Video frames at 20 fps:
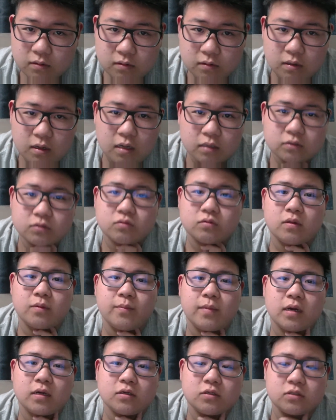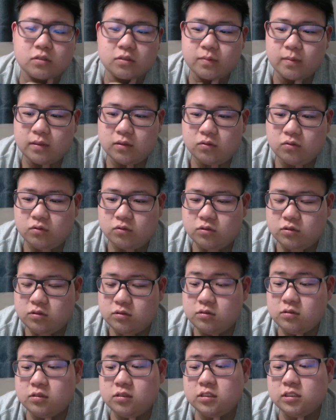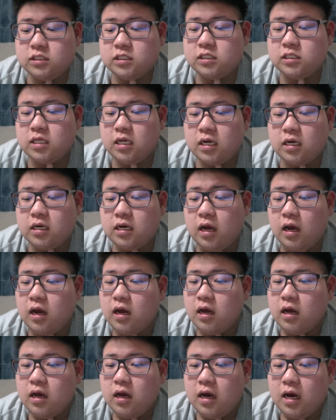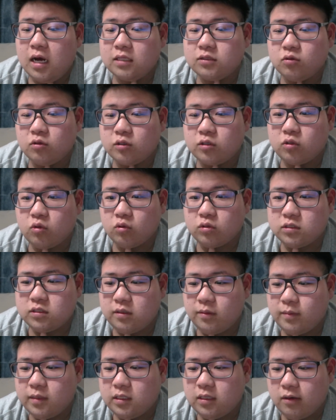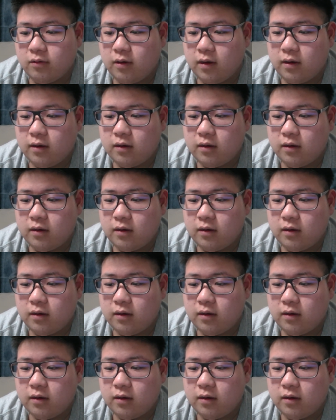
あ、そうだ、マックスベッド、通知来たから、あと一押しで見たわ。